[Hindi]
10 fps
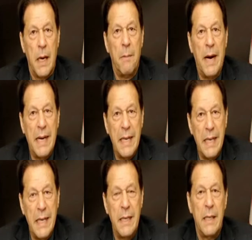हमारे
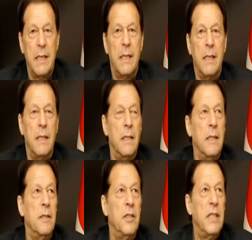
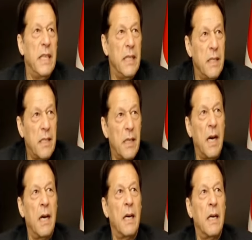तीन
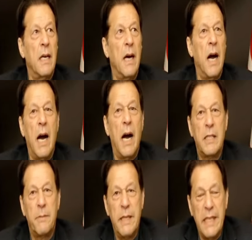साल
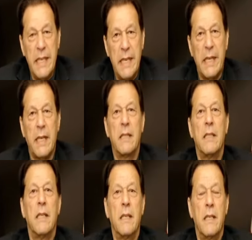आठ महीने के
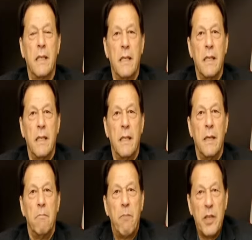अंदर
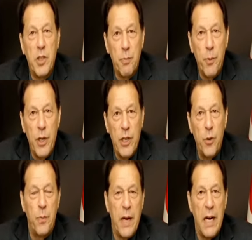पचपन
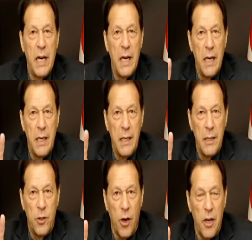रुपया
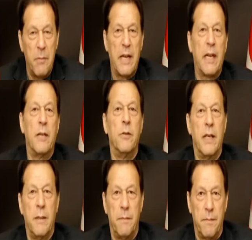डॉलर महंगा
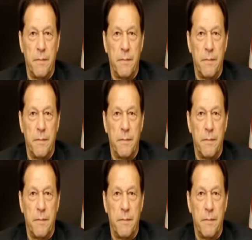हुआ